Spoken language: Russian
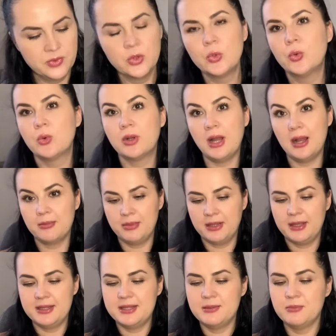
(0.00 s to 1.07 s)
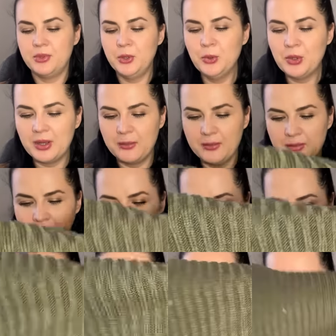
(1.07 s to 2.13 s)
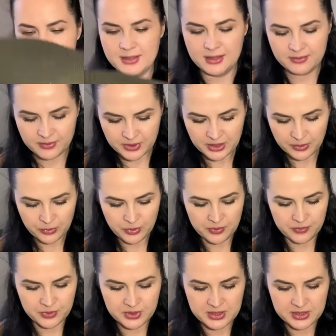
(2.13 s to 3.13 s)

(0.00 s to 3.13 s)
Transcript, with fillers: ну, как бы к этим брюкам я заказала вот такой вот